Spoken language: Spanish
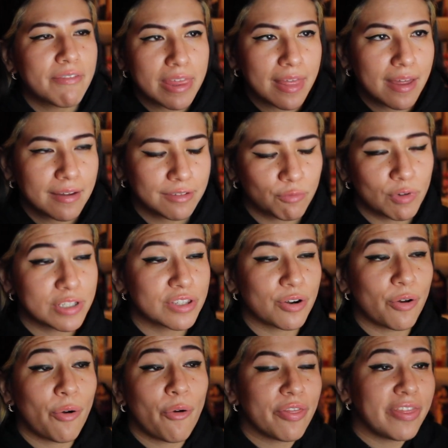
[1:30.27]
vida,
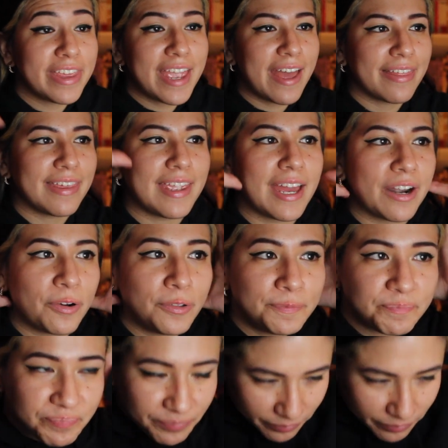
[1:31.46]
nuestro día a día, ¿no?